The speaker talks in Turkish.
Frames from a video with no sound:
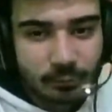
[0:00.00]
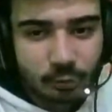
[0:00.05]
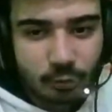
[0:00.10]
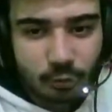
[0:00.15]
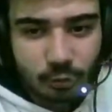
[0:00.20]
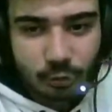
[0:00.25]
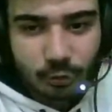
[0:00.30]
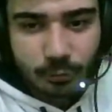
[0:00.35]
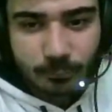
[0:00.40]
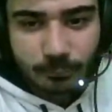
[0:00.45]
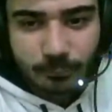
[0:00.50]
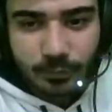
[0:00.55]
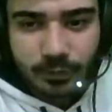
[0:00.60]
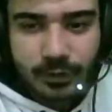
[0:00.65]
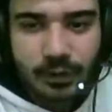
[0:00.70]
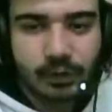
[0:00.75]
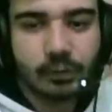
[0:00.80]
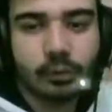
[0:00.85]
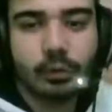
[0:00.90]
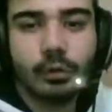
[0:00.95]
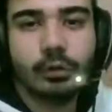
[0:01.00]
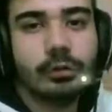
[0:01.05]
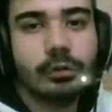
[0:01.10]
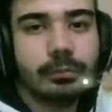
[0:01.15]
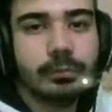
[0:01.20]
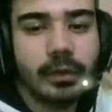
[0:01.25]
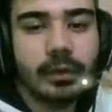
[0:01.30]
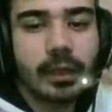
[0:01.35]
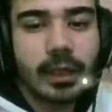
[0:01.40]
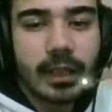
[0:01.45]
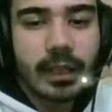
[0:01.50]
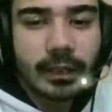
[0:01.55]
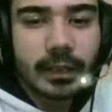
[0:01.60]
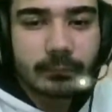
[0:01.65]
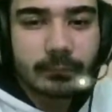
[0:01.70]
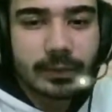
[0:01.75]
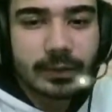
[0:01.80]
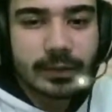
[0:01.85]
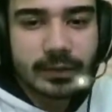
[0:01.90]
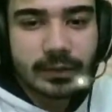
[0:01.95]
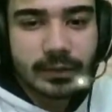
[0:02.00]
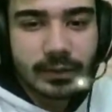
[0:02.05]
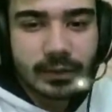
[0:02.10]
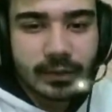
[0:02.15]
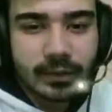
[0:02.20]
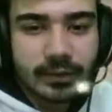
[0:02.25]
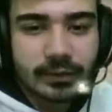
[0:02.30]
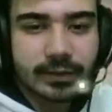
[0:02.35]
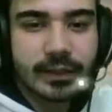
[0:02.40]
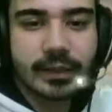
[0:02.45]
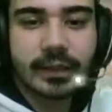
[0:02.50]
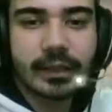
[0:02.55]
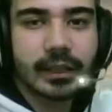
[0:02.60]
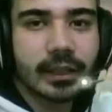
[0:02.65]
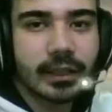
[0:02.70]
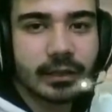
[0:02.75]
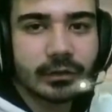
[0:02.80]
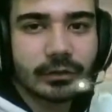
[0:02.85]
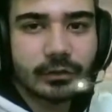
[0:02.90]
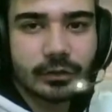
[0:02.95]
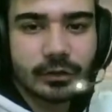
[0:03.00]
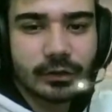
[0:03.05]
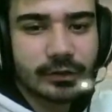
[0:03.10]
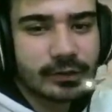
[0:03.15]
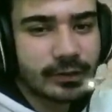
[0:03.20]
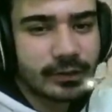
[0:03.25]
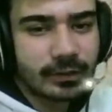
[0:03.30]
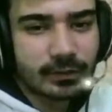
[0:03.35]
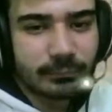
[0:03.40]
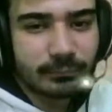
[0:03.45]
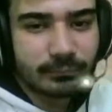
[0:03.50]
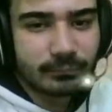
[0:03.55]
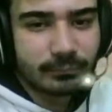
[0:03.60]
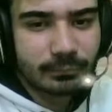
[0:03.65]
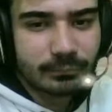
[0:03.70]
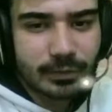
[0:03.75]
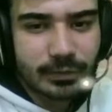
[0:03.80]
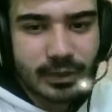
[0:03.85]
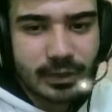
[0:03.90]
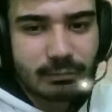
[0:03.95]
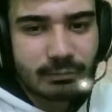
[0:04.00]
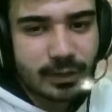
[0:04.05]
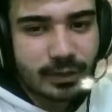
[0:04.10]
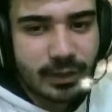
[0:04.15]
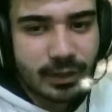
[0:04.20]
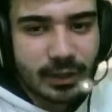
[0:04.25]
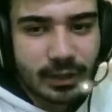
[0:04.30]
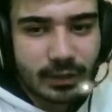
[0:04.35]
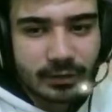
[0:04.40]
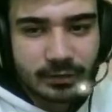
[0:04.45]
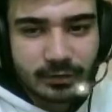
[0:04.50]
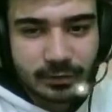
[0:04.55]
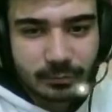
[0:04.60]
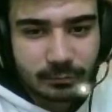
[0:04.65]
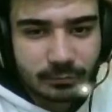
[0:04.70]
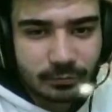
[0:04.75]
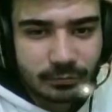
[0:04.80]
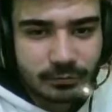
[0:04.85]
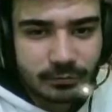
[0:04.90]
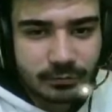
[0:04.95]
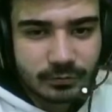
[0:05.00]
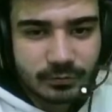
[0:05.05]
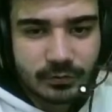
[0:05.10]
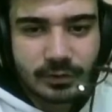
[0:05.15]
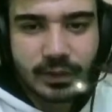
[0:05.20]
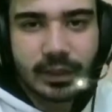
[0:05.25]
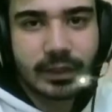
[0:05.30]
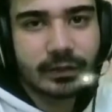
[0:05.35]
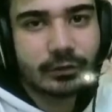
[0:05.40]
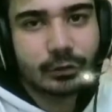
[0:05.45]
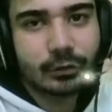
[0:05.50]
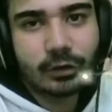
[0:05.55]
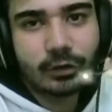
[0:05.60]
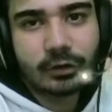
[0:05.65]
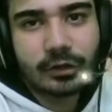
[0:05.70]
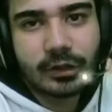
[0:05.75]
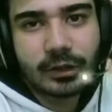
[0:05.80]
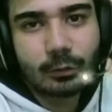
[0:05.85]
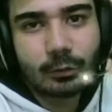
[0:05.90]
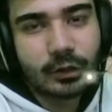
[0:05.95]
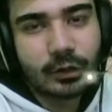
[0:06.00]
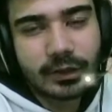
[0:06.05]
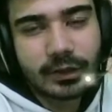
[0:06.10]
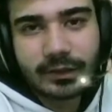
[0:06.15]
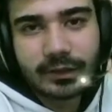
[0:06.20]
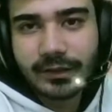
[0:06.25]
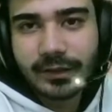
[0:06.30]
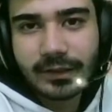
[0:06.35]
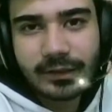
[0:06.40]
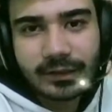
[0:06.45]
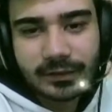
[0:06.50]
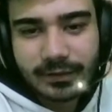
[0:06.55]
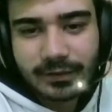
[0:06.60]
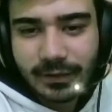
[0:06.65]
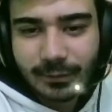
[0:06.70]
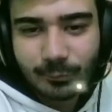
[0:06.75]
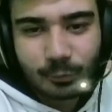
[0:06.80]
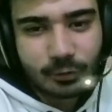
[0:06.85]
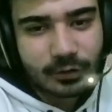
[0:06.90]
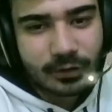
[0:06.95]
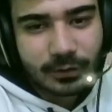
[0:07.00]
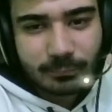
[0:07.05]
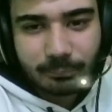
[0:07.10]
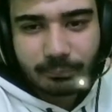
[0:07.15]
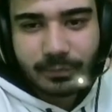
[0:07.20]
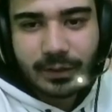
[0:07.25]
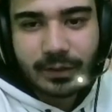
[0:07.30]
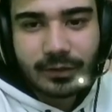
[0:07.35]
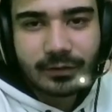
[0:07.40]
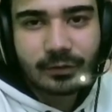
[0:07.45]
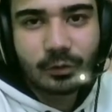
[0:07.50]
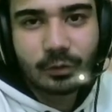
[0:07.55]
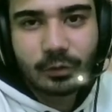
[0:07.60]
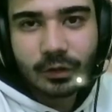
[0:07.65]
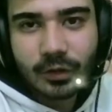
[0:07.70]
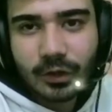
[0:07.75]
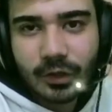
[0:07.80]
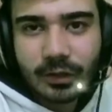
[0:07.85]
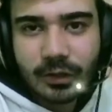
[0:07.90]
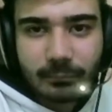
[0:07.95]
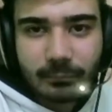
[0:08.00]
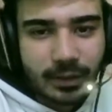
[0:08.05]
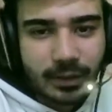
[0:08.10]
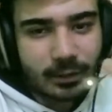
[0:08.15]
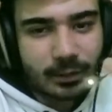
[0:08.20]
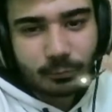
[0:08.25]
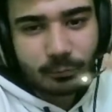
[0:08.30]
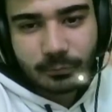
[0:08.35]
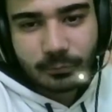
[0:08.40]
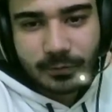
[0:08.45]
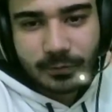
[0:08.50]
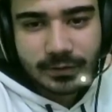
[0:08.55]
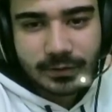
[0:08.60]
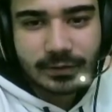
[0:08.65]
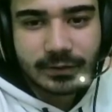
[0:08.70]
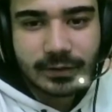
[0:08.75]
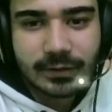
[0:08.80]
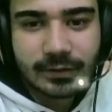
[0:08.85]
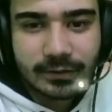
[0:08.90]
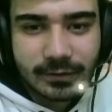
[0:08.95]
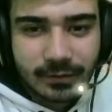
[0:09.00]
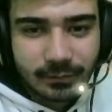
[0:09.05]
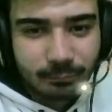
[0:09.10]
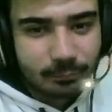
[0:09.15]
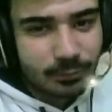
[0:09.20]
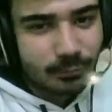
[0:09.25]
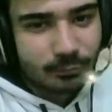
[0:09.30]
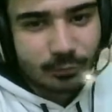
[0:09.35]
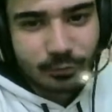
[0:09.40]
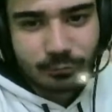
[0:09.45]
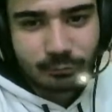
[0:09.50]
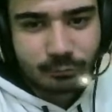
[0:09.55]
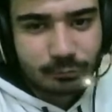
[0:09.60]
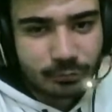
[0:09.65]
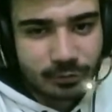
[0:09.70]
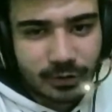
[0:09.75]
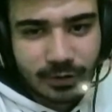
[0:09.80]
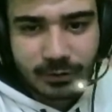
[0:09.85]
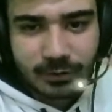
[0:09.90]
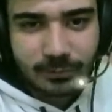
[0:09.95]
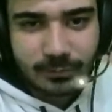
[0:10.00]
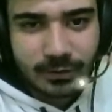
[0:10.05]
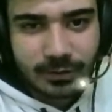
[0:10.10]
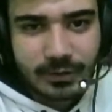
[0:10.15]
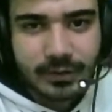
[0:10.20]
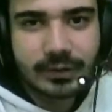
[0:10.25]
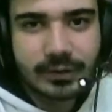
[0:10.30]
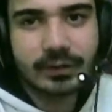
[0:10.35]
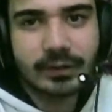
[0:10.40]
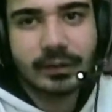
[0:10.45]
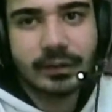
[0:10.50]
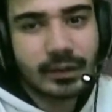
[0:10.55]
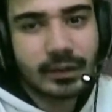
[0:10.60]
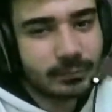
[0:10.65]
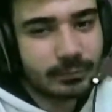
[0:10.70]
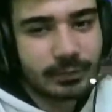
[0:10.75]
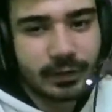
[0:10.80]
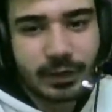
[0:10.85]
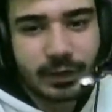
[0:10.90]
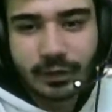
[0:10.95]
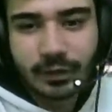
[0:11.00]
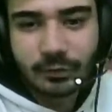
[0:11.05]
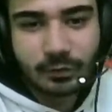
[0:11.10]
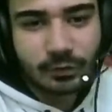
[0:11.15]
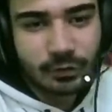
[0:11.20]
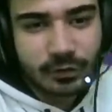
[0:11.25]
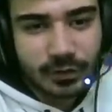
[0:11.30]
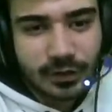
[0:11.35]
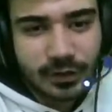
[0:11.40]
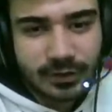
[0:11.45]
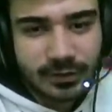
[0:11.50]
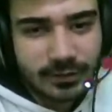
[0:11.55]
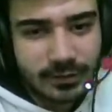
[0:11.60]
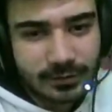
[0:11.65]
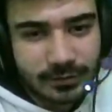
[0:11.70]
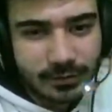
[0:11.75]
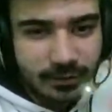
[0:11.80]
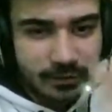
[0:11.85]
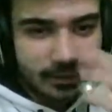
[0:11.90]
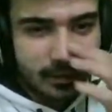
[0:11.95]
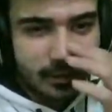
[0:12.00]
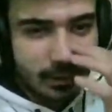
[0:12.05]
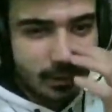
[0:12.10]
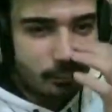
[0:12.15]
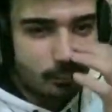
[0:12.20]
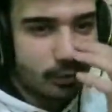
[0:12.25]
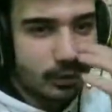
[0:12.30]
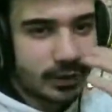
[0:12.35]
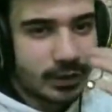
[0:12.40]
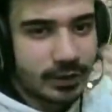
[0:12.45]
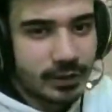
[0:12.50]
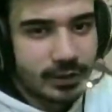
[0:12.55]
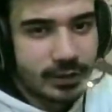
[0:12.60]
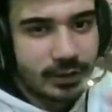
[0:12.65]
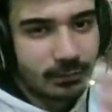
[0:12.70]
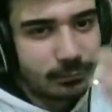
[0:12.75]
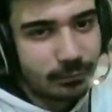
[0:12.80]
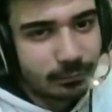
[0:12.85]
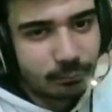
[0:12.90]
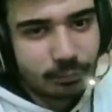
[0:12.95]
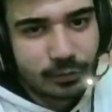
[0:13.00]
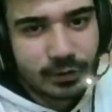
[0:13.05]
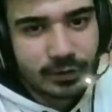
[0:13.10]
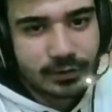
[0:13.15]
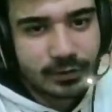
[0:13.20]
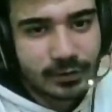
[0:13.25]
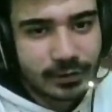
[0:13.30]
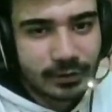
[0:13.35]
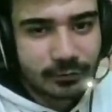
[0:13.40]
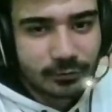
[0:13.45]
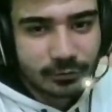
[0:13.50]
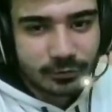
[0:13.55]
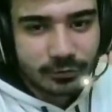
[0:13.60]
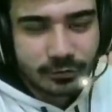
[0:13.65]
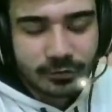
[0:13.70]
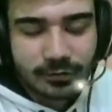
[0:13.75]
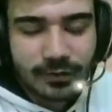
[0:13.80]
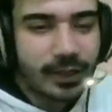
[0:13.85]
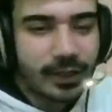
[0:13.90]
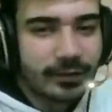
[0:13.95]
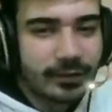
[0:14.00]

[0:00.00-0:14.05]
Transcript: son model olup bir neyi andırıyor desem hiçbir şey andırmıyor. Andırıyorsa da o kadar zengin değilim, o kadar parası param olmadığından zor. bilmiyorum bu araba hangi arabayı andırıyor gerçekte. Ama şu geçen araba Bugatti andırıyor. Her